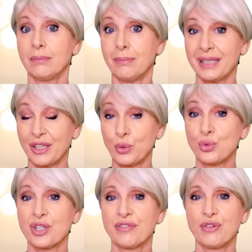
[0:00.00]
ma di
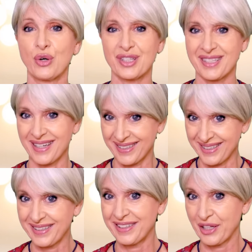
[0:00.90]
luce e forza
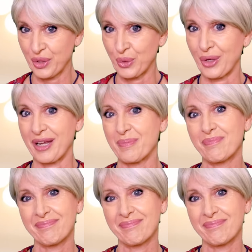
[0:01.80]
interiore.